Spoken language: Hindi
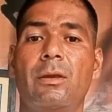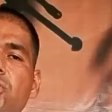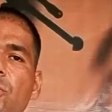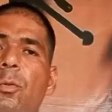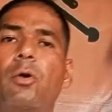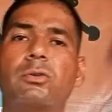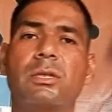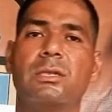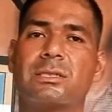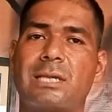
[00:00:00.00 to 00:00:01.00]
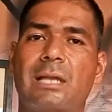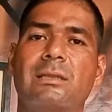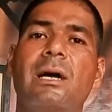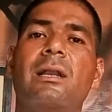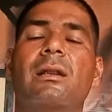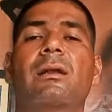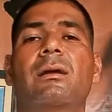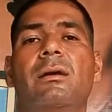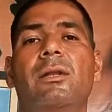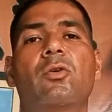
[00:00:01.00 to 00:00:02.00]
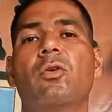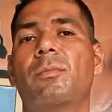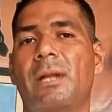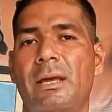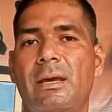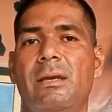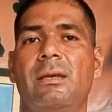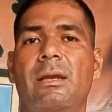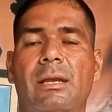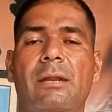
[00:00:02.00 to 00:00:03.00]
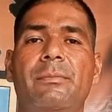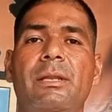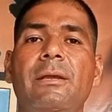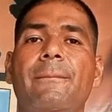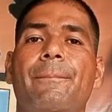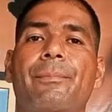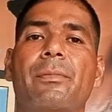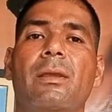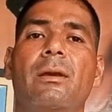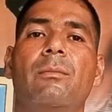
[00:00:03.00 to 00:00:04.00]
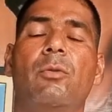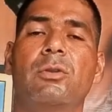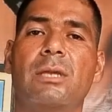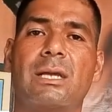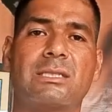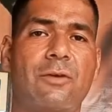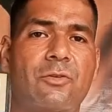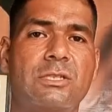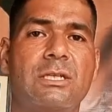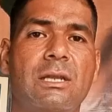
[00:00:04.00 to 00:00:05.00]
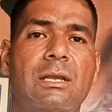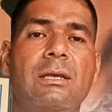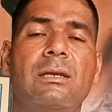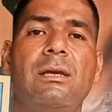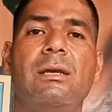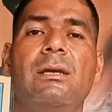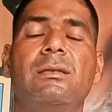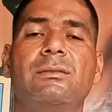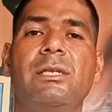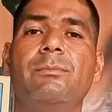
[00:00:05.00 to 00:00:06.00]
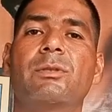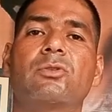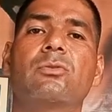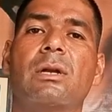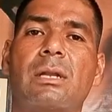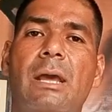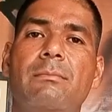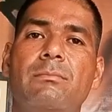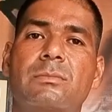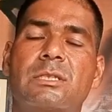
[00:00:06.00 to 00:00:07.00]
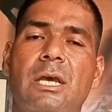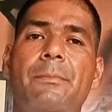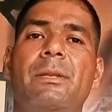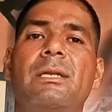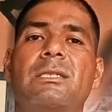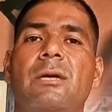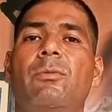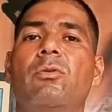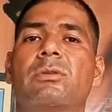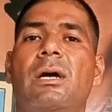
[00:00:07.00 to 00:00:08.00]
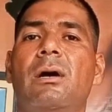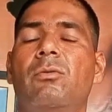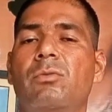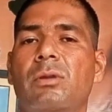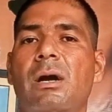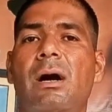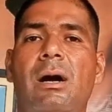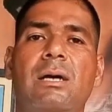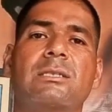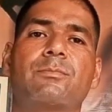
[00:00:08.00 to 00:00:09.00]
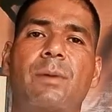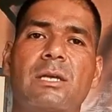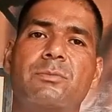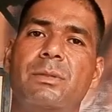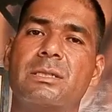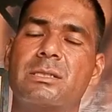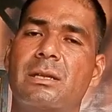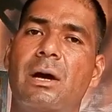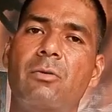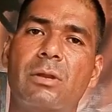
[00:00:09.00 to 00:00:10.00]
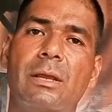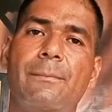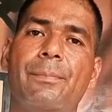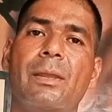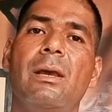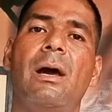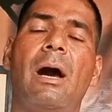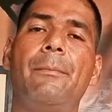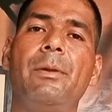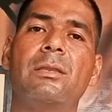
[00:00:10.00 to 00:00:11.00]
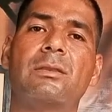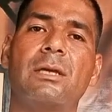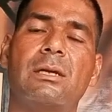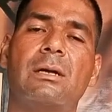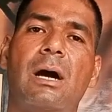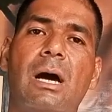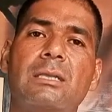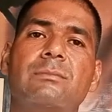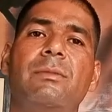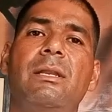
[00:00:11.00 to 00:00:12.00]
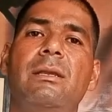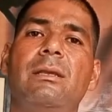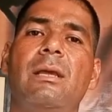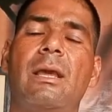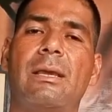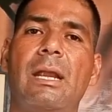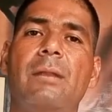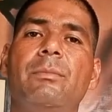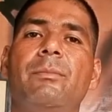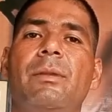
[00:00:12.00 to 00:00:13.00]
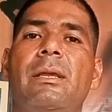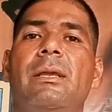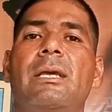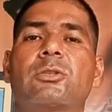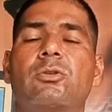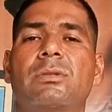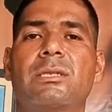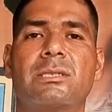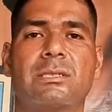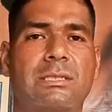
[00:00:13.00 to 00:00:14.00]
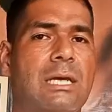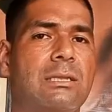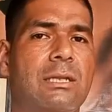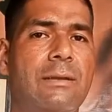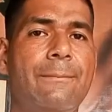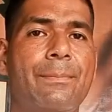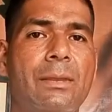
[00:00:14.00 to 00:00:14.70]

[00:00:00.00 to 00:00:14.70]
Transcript: दोस्तों बहुत ही शानदार रिकॉर्ड बनाया है एकेडमी ने बहुत ही अच्छा फिजिकल है जिन बच्चों का टाइम छः मिनट से अबव था उनका आज पाँच मिनट से डाउन है अभी तक आज मेरी एकेडमी में 110 छात्र हैं